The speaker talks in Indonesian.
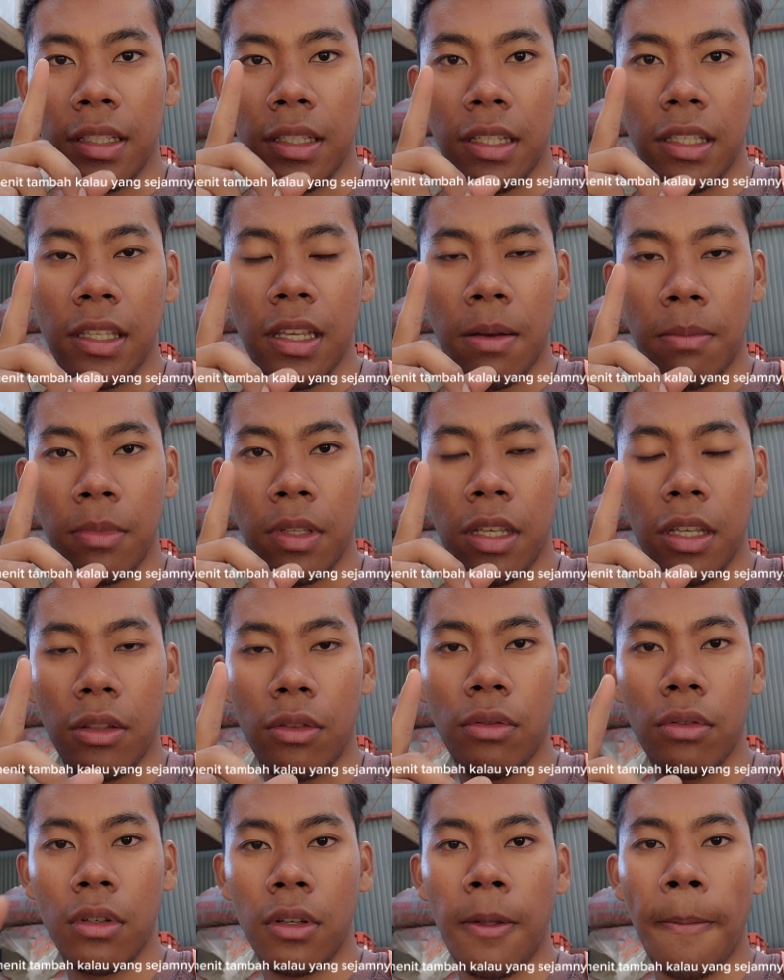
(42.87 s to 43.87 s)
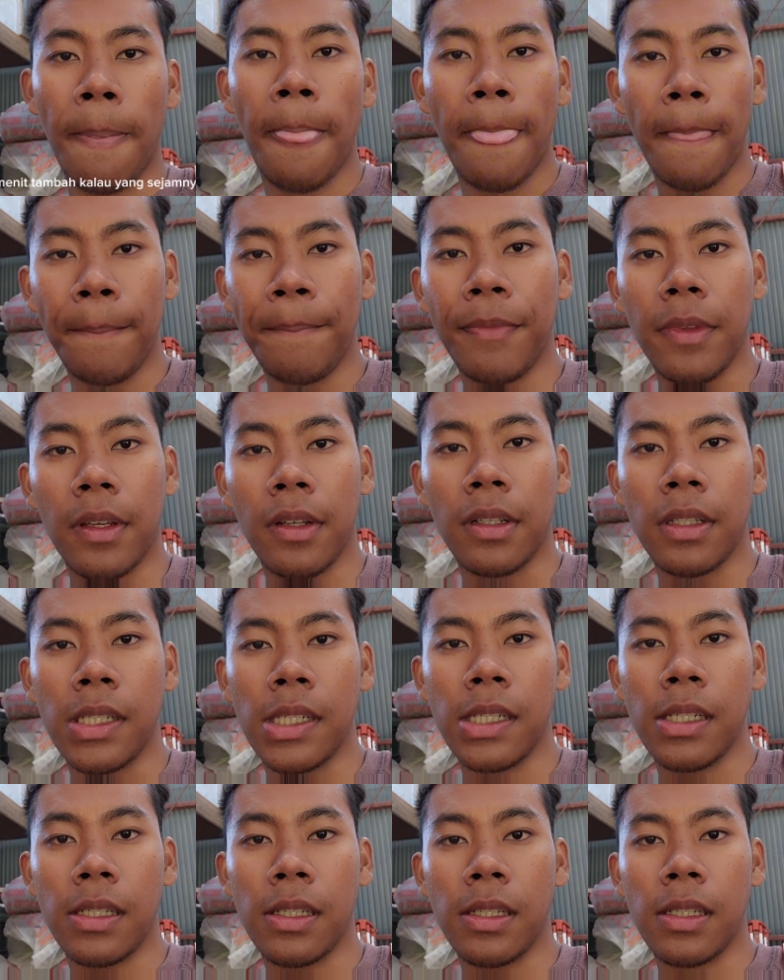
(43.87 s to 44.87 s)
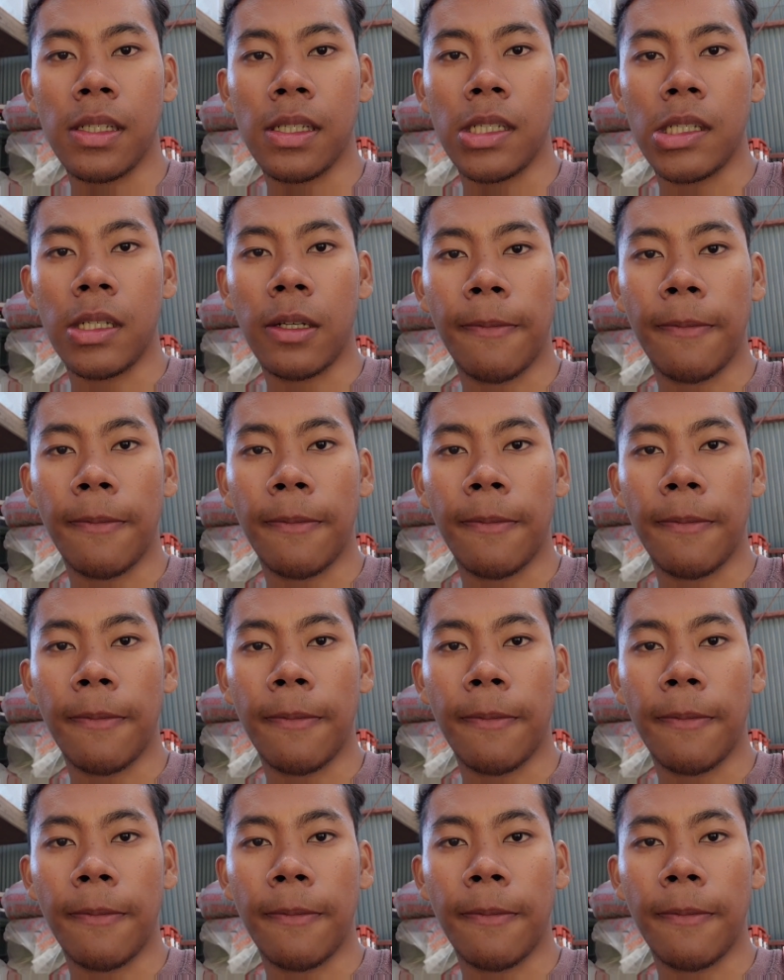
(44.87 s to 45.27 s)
sejamnya itu uh,